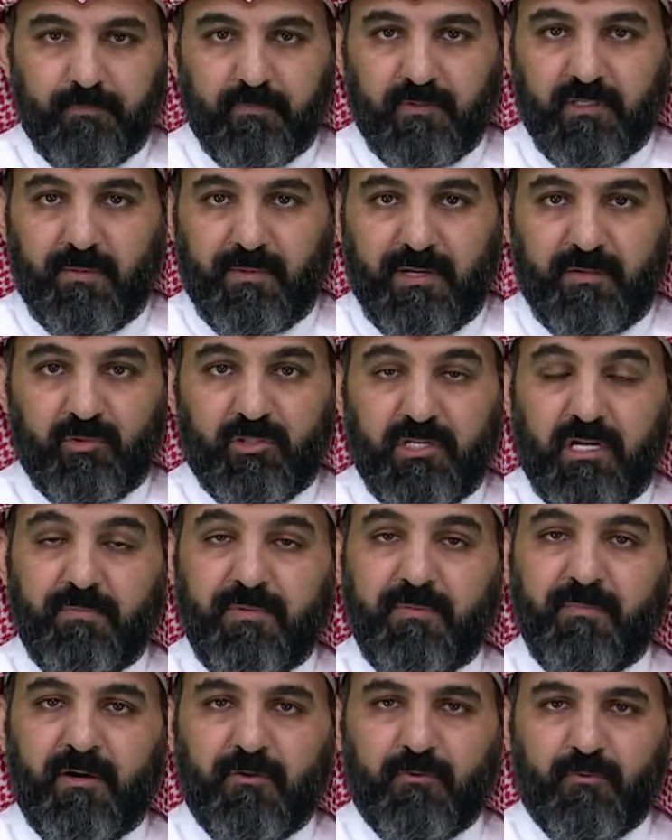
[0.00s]
طبعا المتنبي
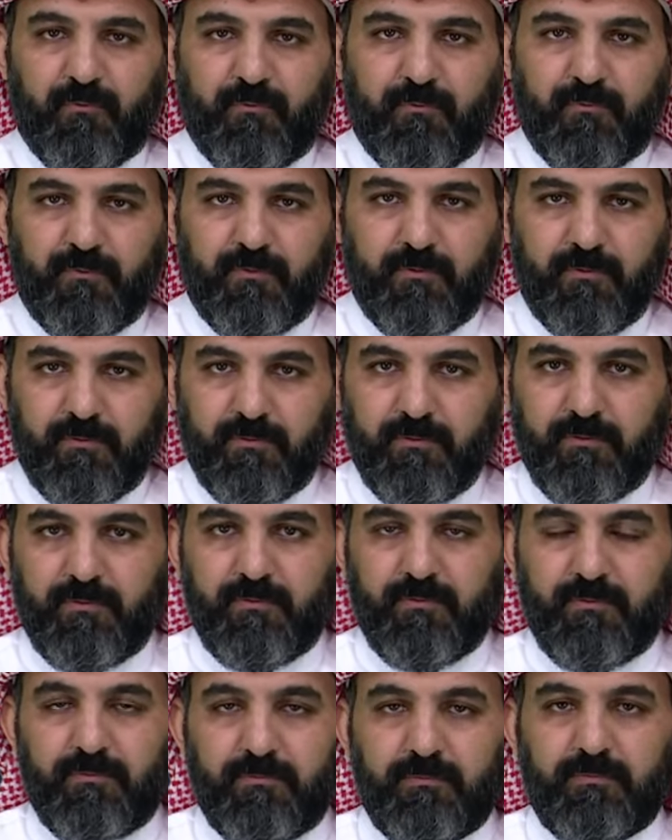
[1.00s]
معروف
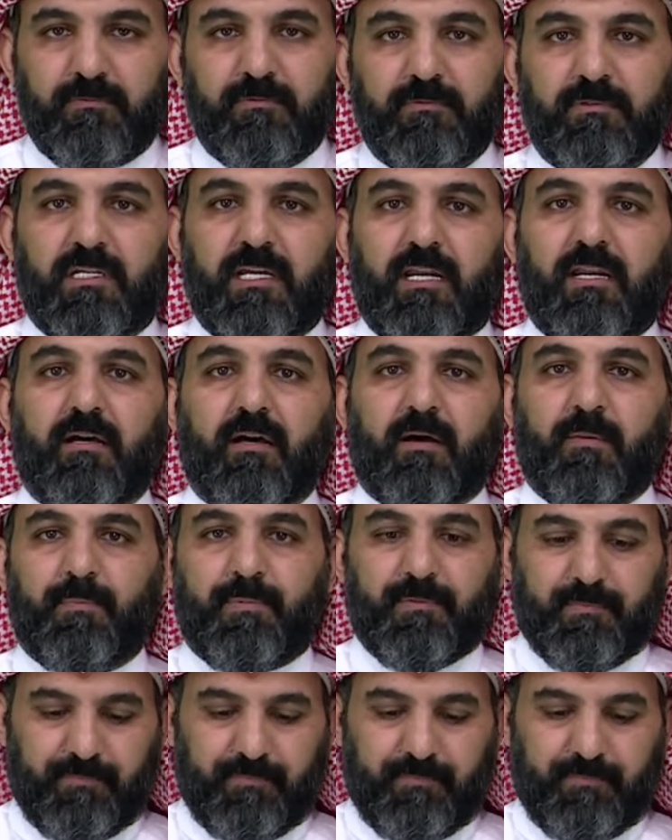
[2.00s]
كلقب